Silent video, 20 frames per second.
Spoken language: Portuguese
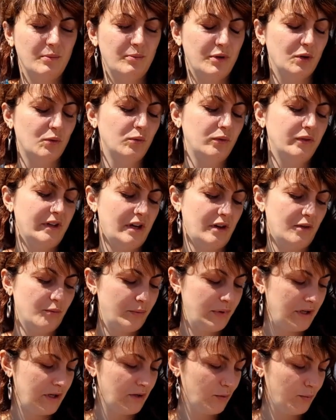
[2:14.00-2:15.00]

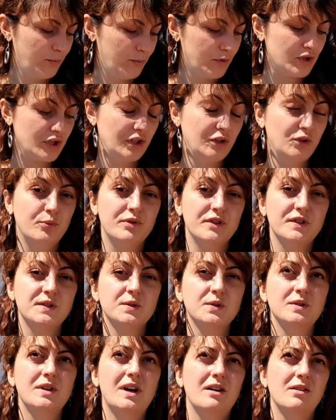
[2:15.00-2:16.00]
perguntaram para o projeto
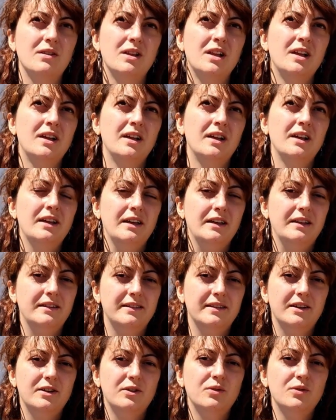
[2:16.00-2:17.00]
personal.
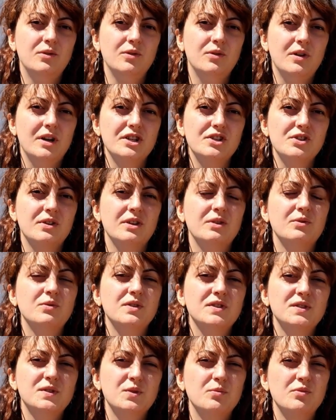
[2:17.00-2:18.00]
Então, acho que o
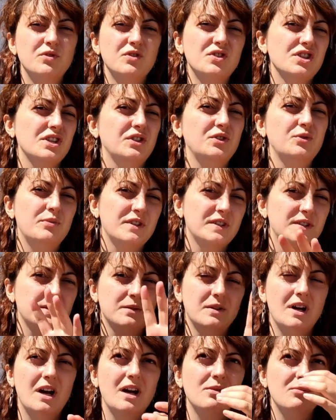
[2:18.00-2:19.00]
nosso projeto
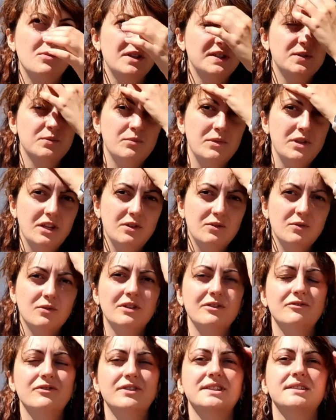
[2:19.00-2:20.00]
personal, mais ou
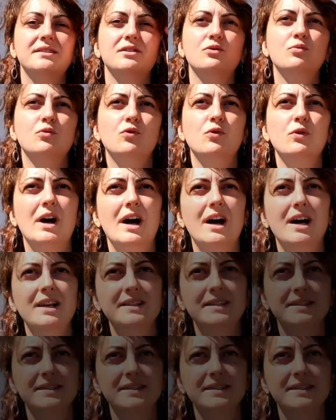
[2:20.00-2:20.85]
menos, é fazer um mural,